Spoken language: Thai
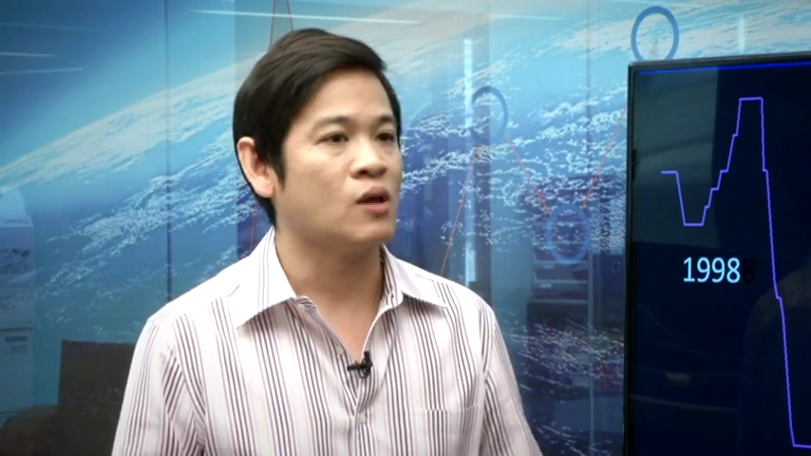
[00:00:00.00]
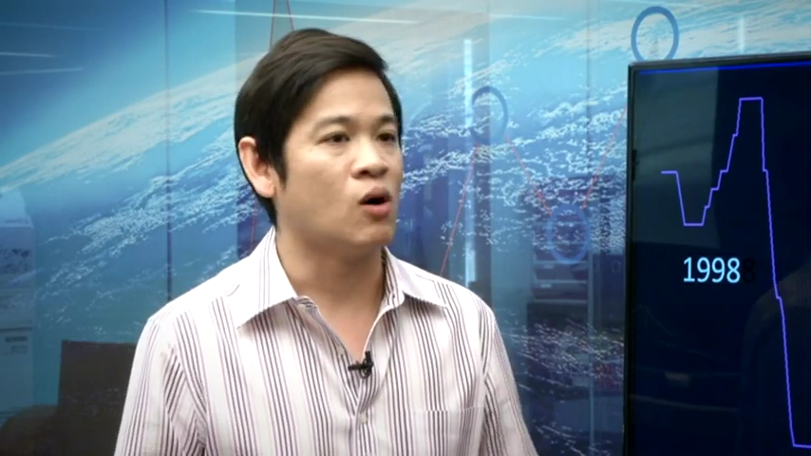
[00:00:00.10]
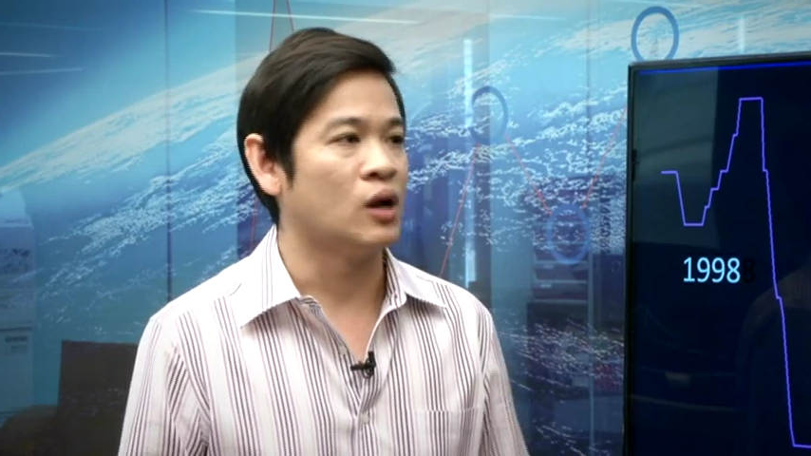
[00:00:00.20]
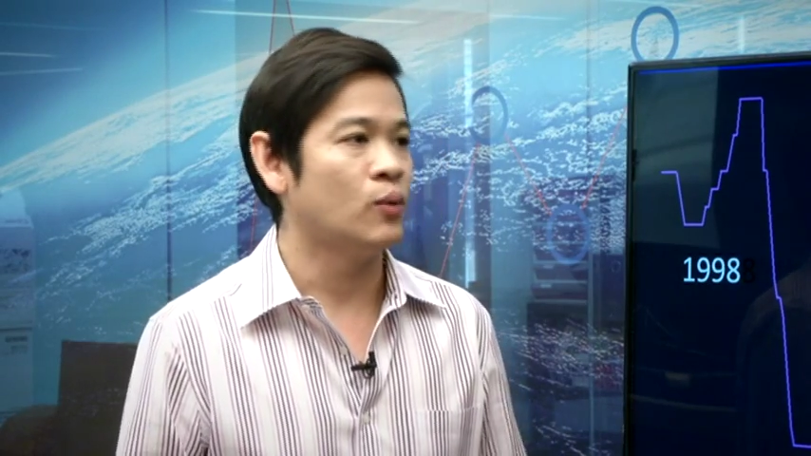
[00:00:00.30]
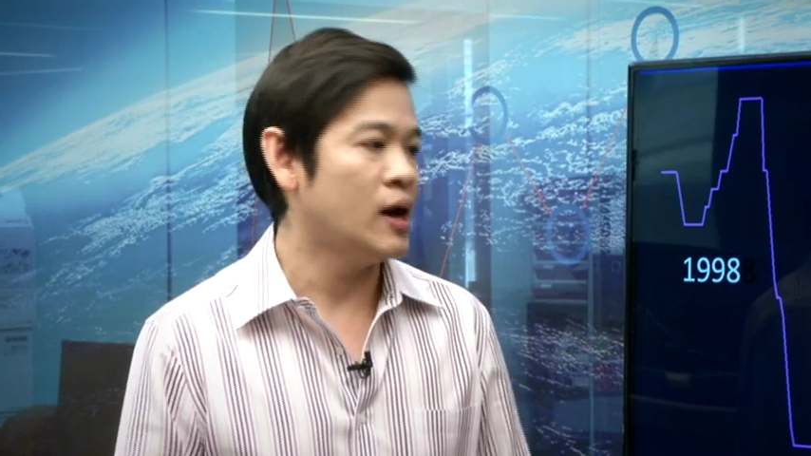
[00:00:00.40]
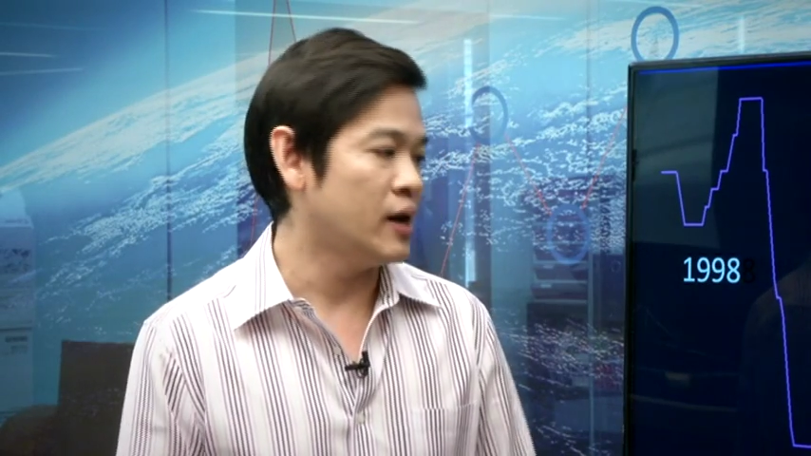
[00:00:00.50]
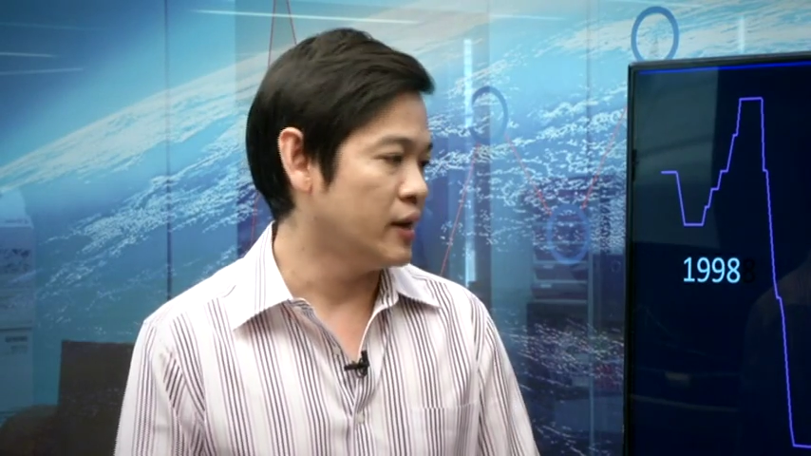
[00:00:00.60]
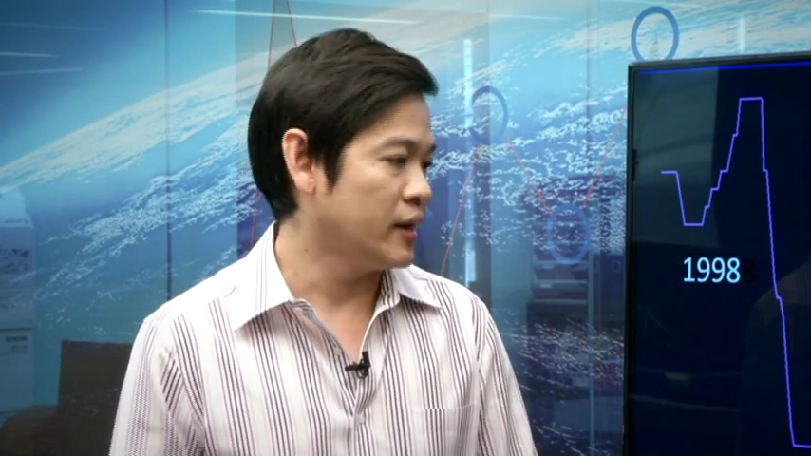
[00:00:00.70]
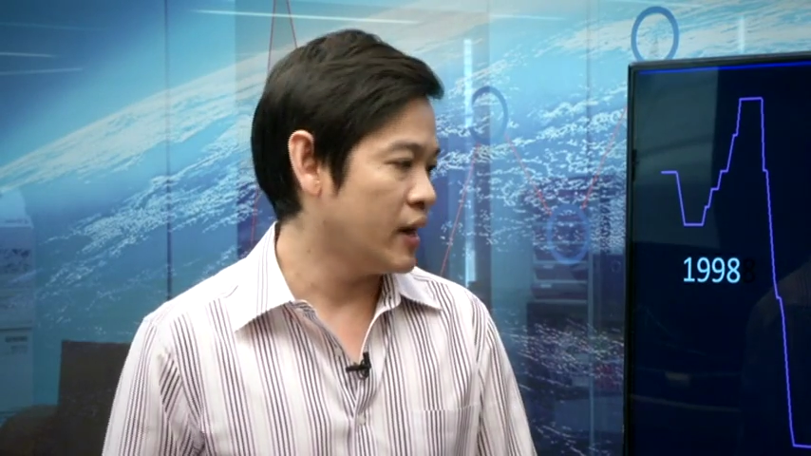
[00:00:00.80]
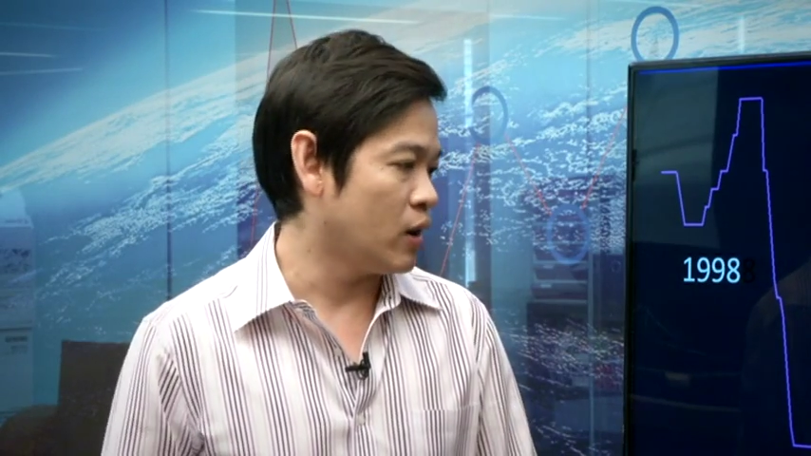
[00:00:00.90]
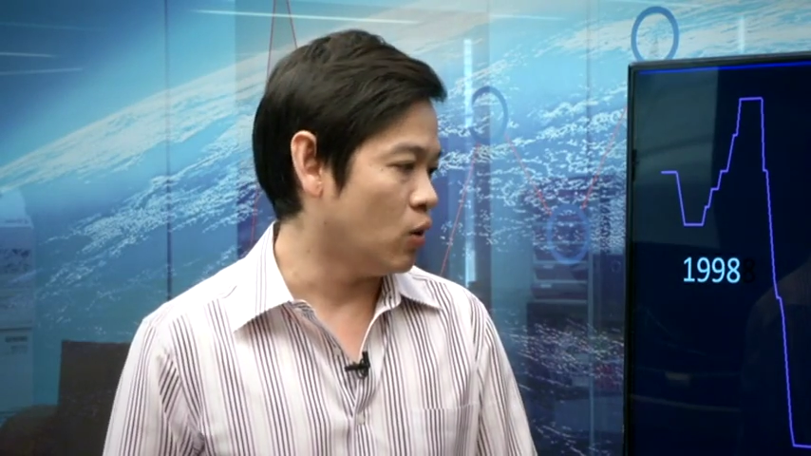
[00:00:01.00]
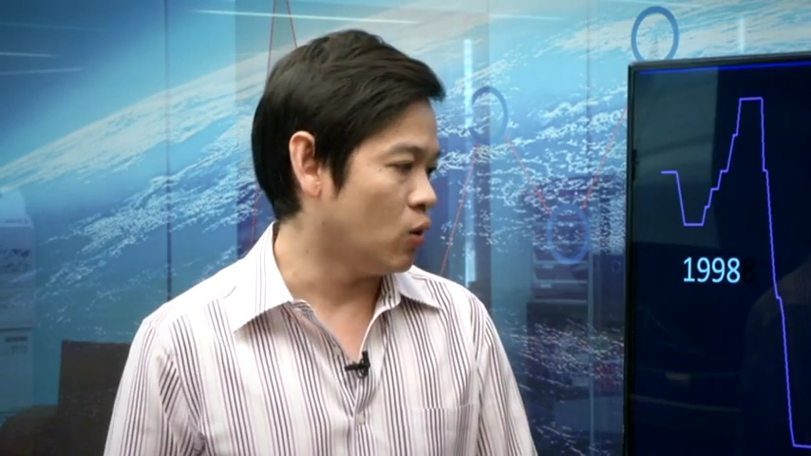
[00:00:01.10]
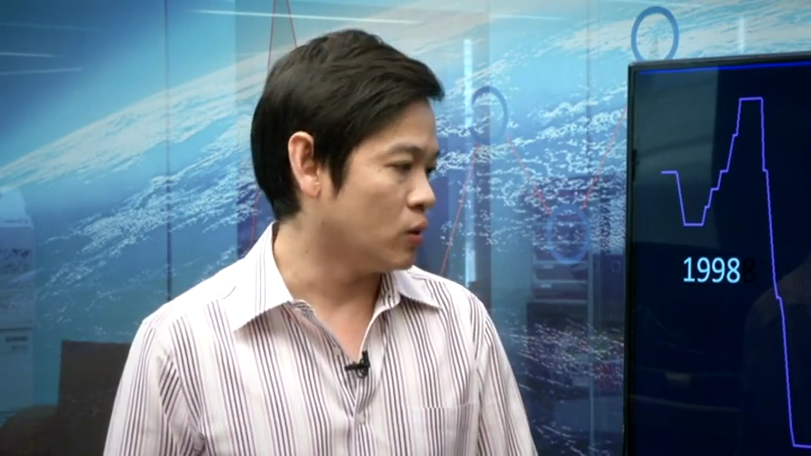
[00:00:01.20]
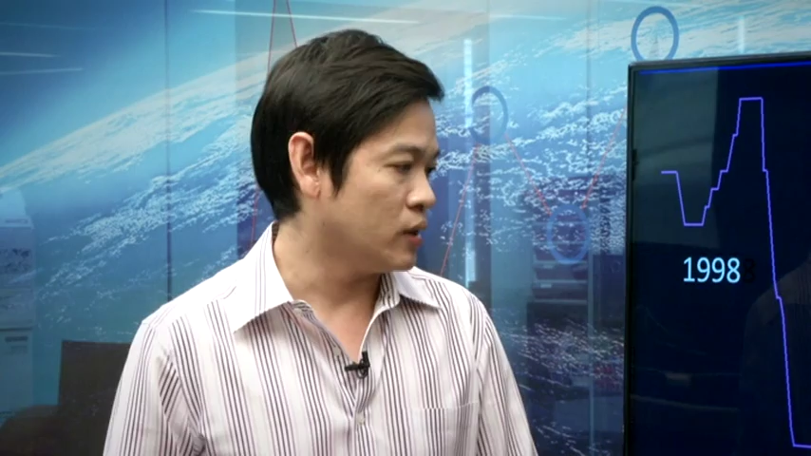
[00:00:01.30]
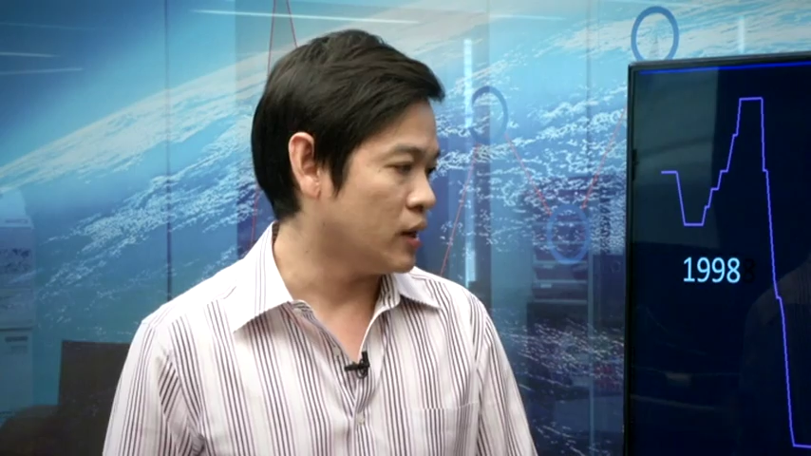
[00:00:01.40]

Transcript: ต่อแล้วว่าในแง่ของ